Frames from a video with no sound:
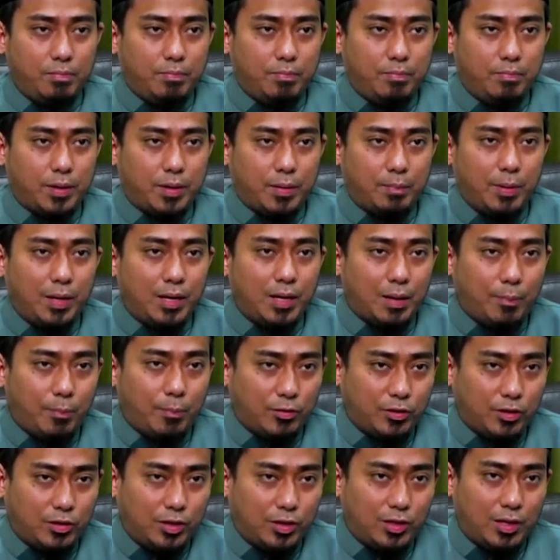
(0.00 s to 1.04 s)
berpindah
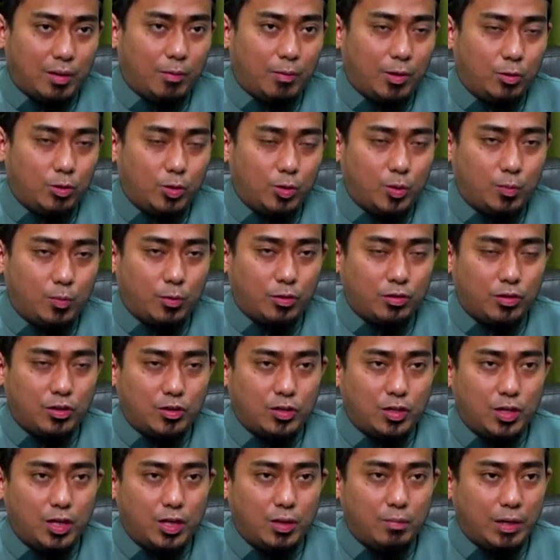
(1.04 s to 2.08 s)
posisinya menuju
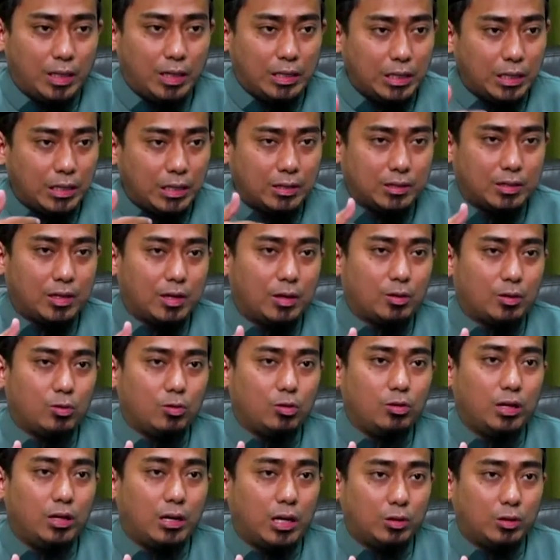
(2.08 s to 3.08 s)
posisi berdiri setelah ruku